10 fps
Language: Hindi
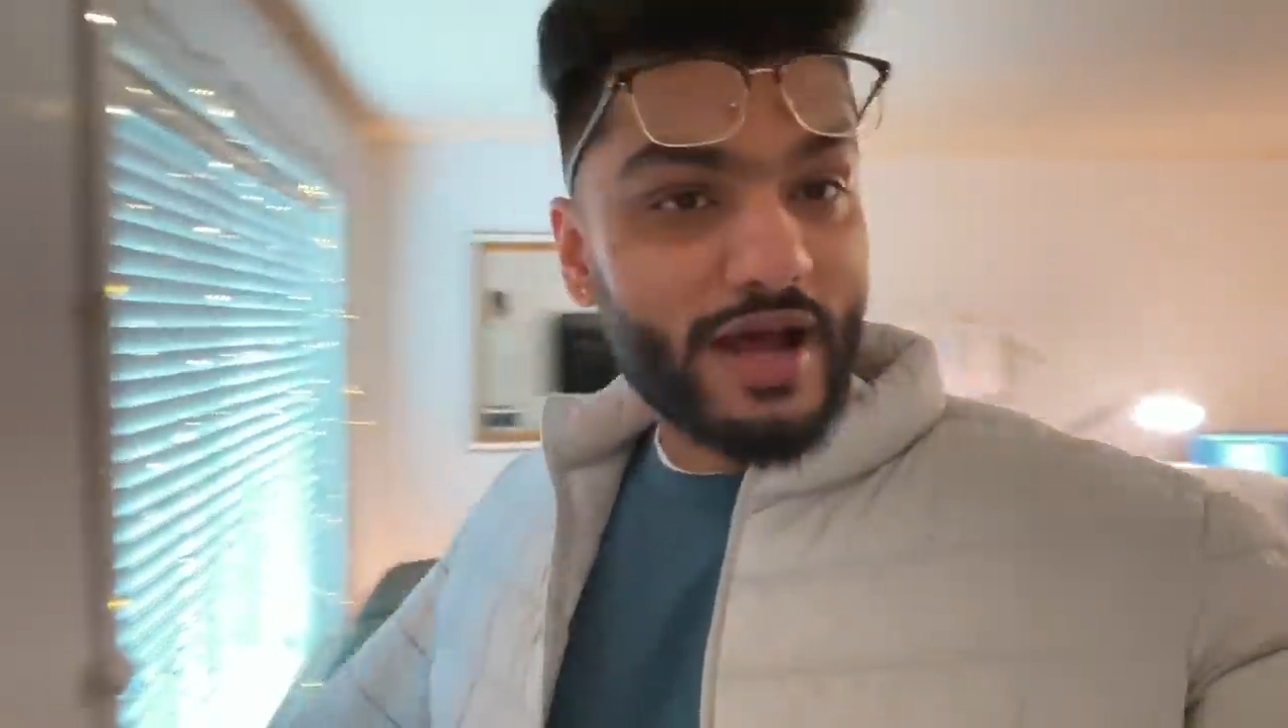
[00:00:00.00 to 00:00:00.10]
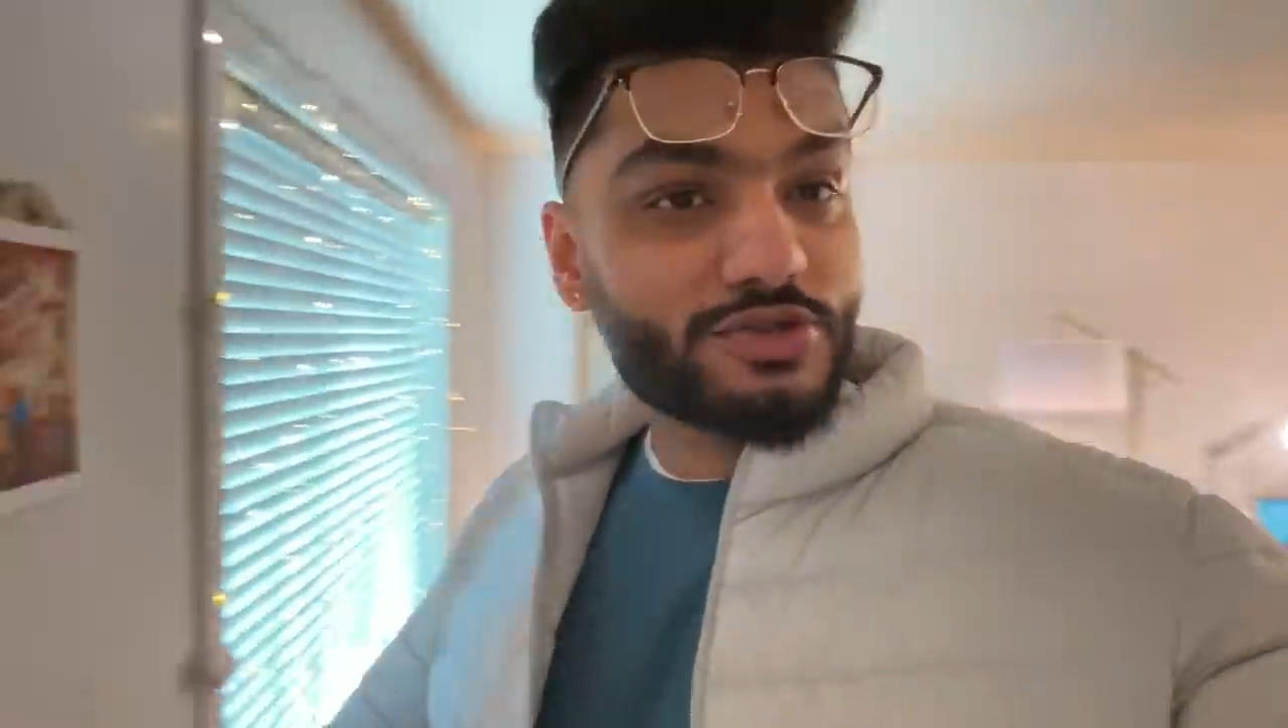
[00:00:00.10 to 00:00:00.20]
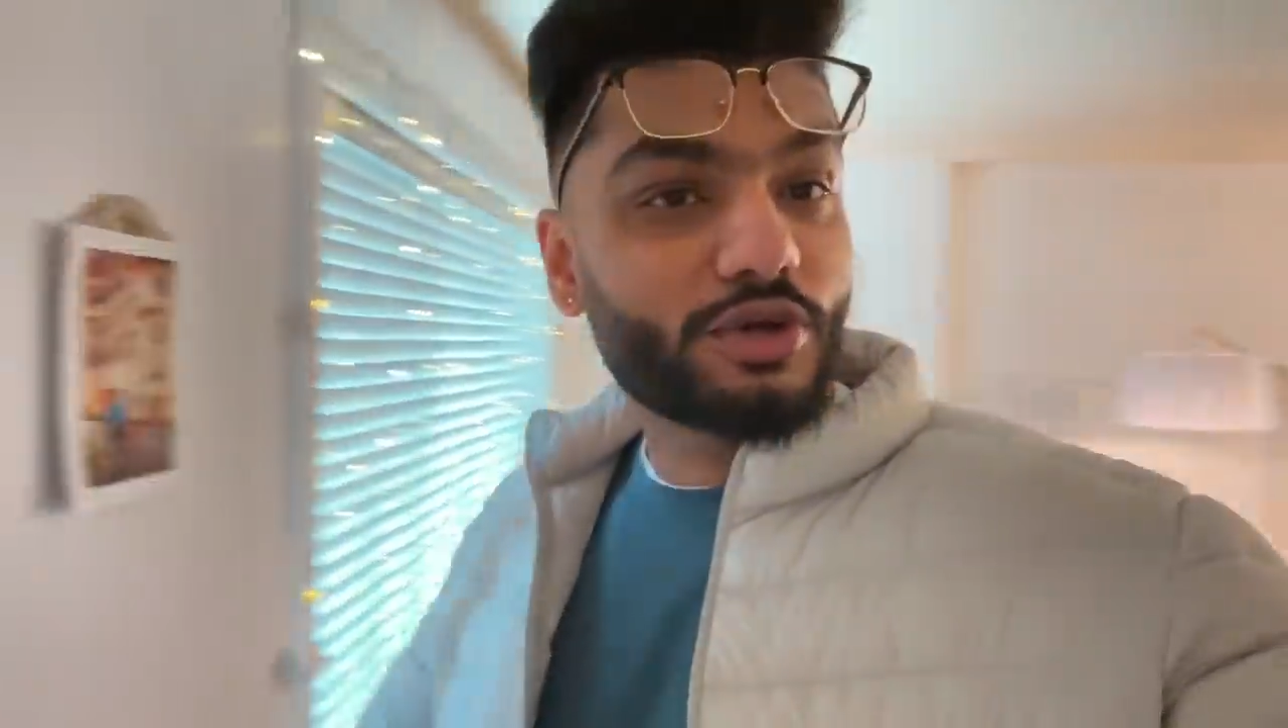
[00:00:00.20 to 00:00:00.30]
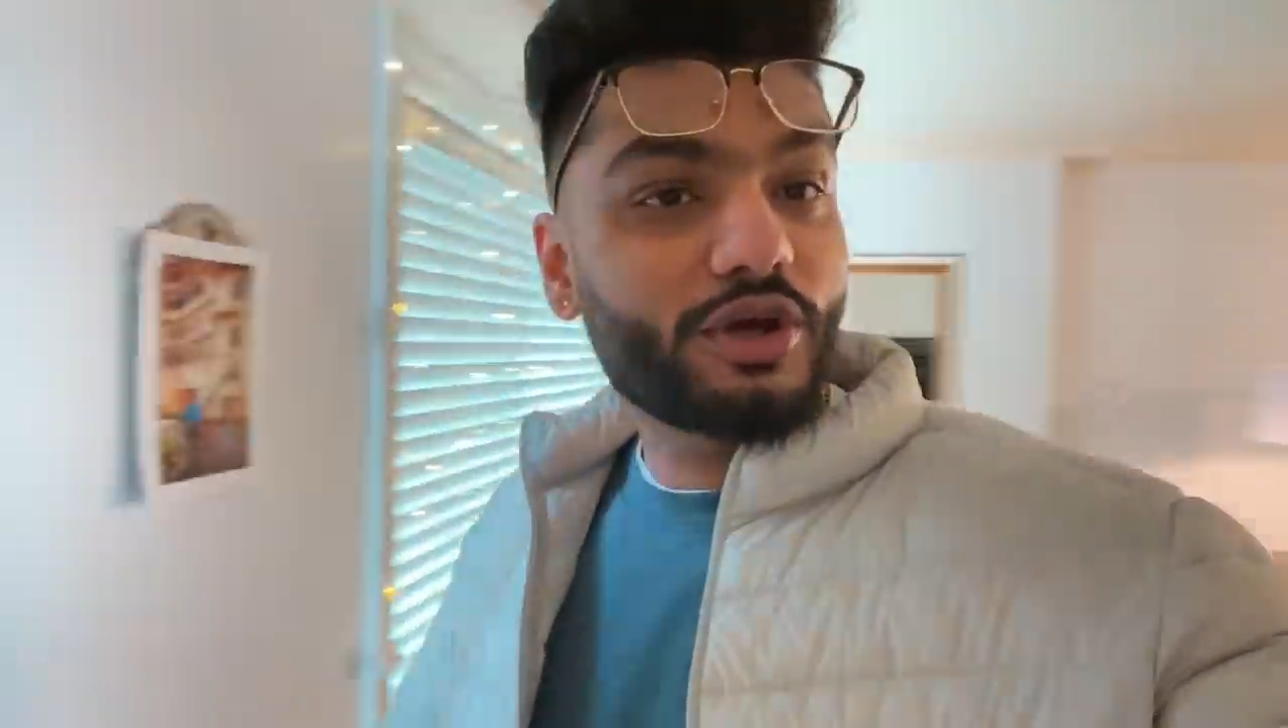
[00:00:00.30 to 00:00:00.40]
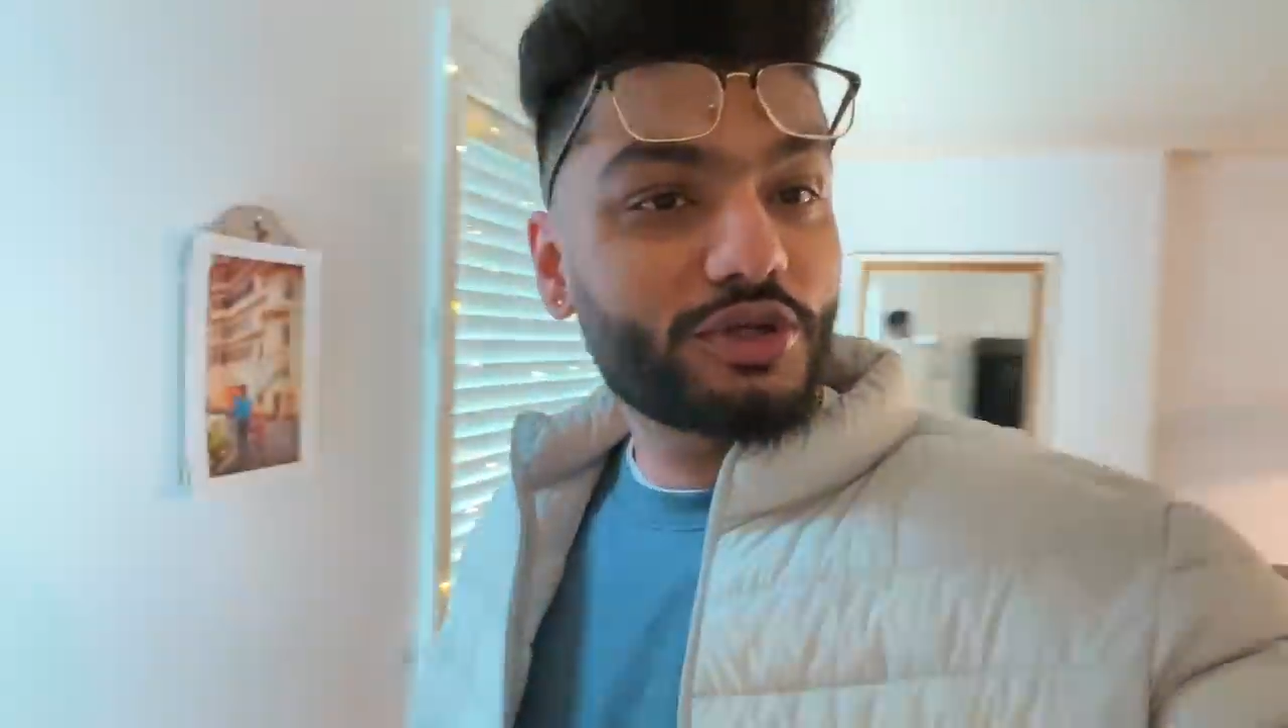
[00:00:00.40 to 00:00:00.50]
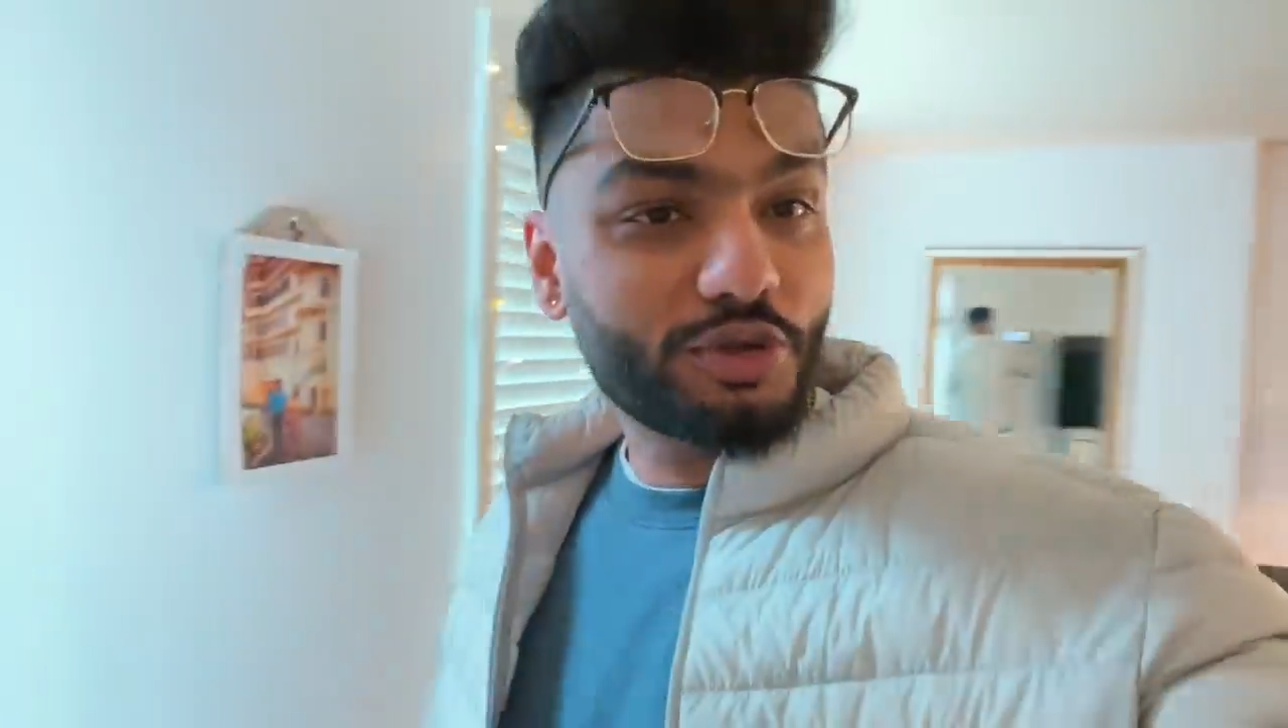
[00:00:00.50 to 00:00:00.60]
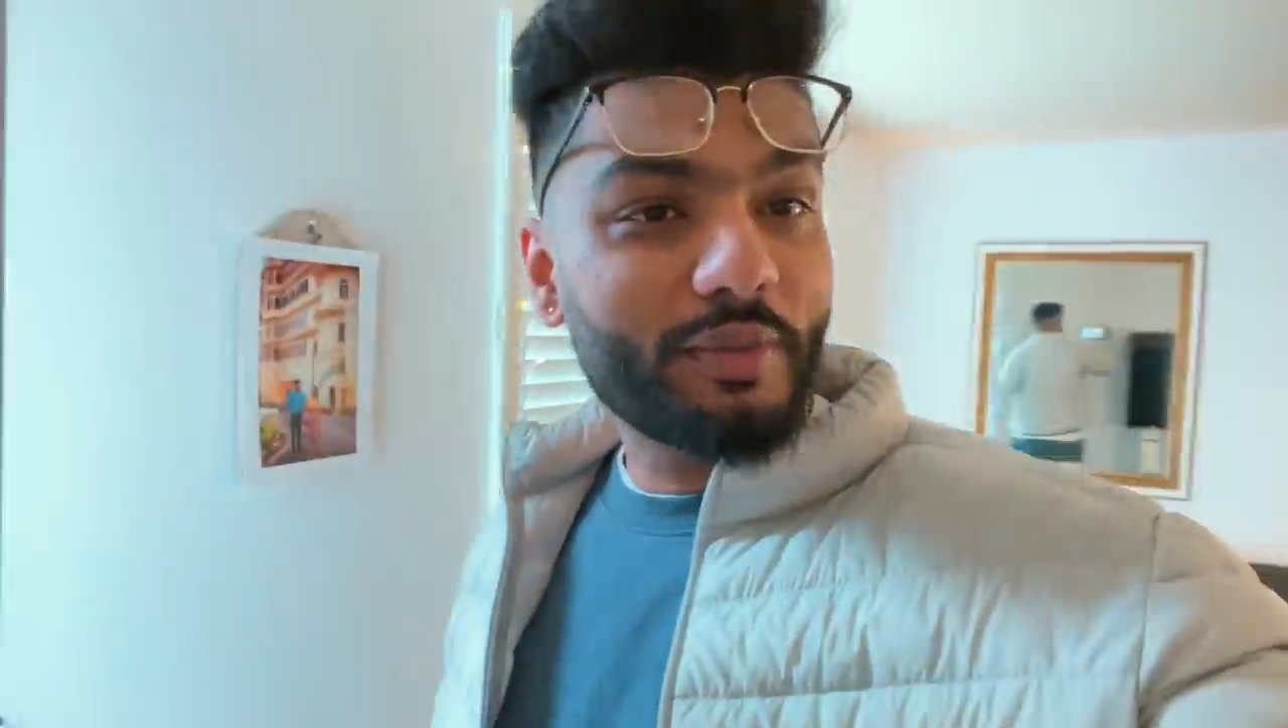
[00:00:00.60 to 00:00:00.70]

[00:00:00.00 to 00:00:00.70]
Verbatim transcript: पास हो गया और